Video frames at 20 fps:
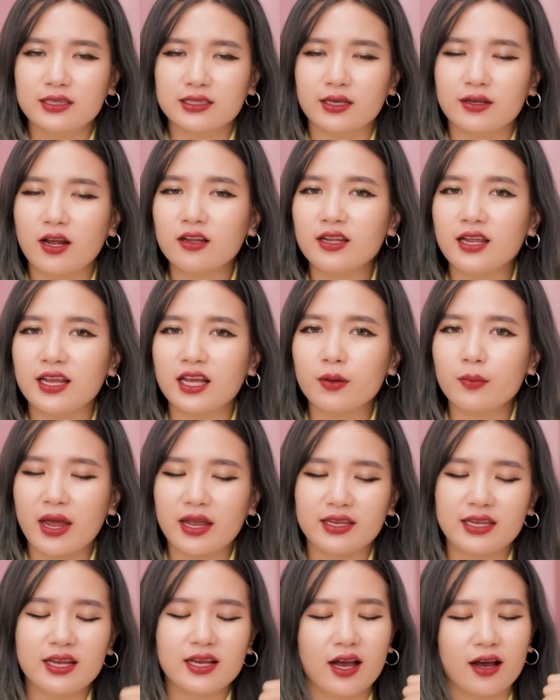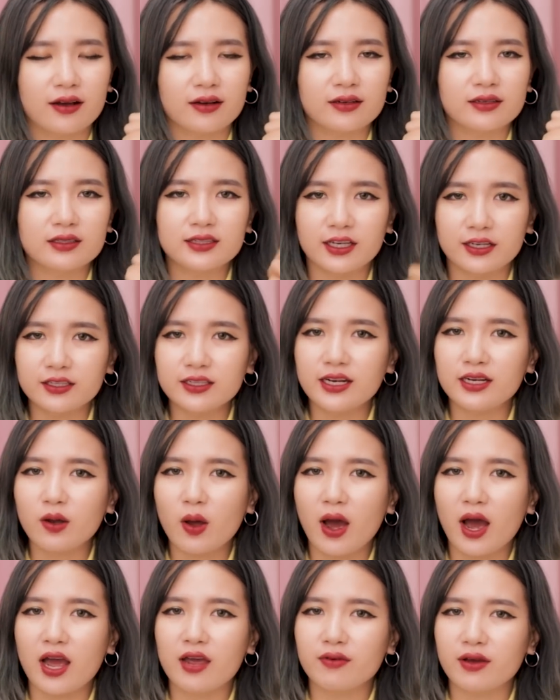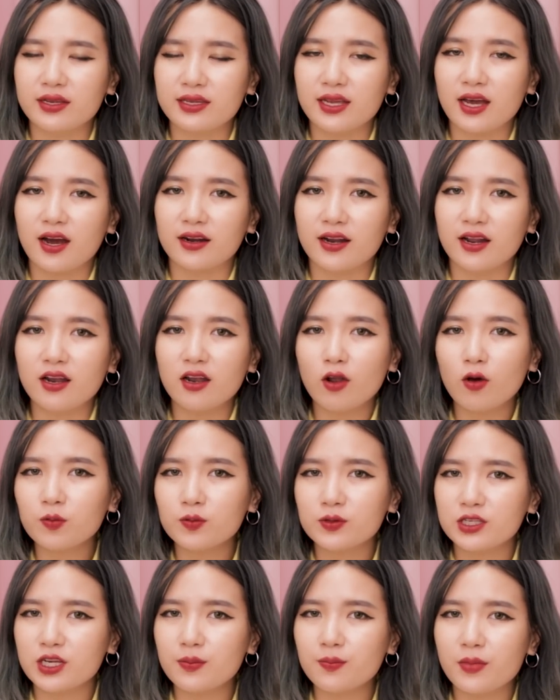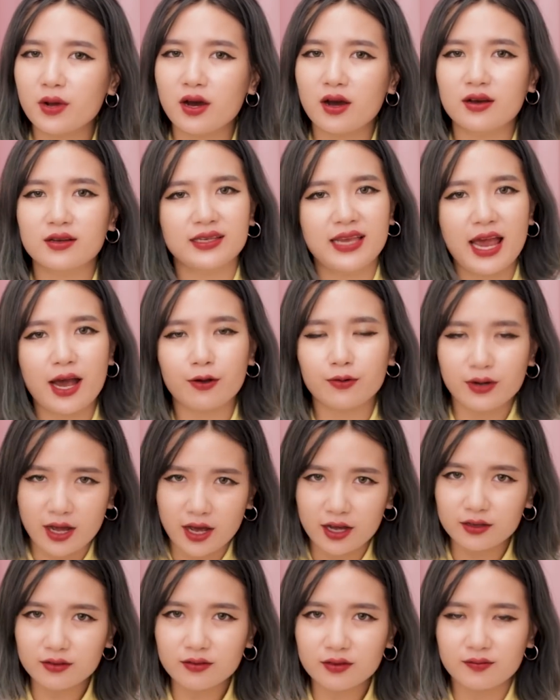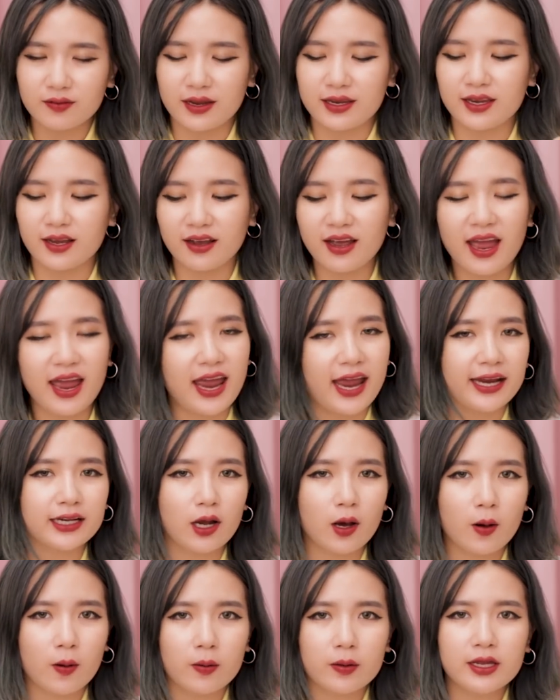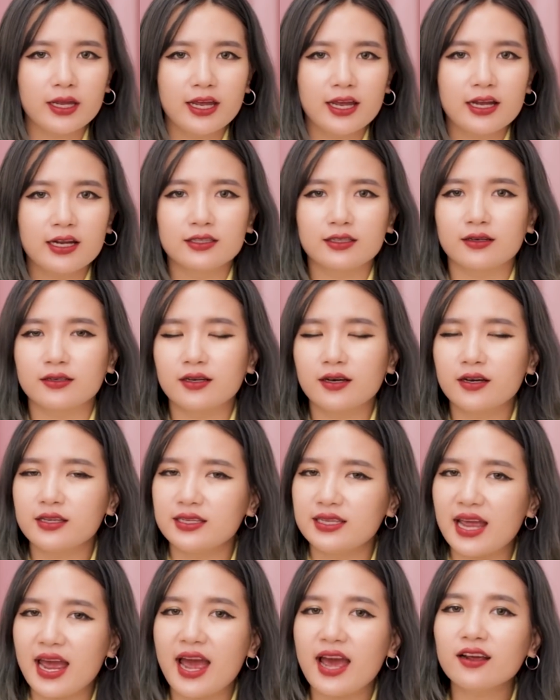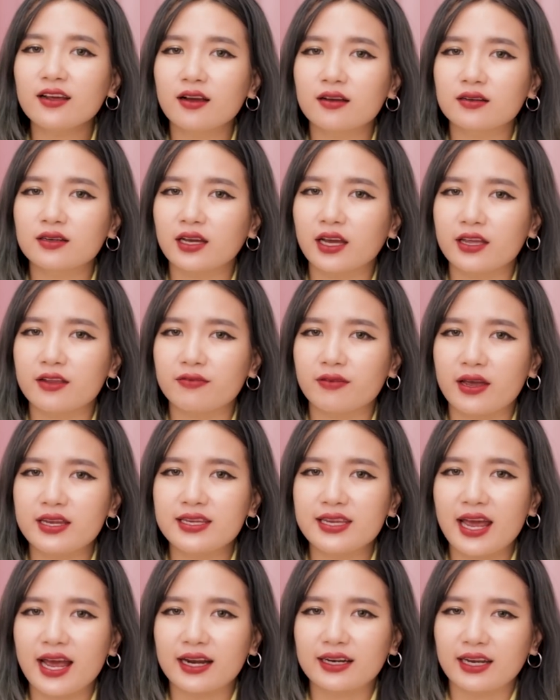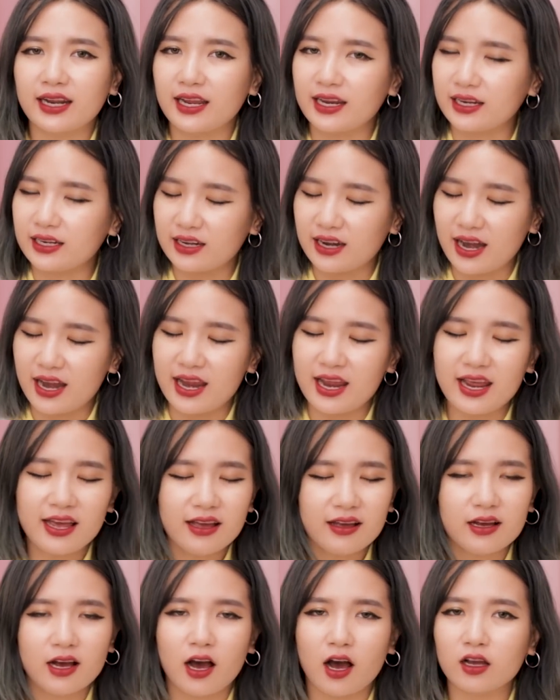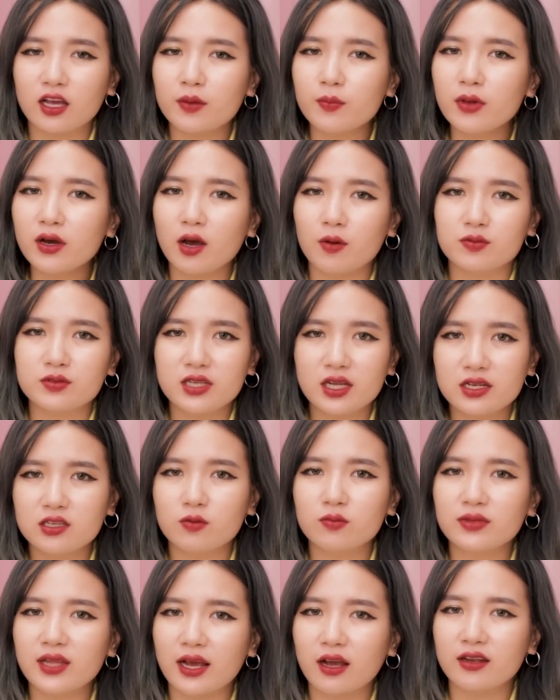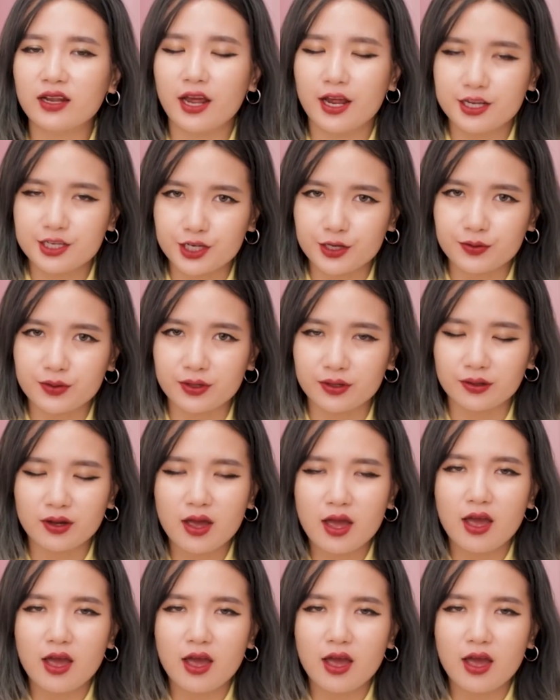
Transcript: Sau đó thì các bạn chỉ cần giữ điện thoại và chờ đến lúc shipper giao đến và nhận hàng thôi. Trời ơi, giá cực kỳ phải chăng này, rẻ ở cái mức học sinh chúng ta có thể chịu được.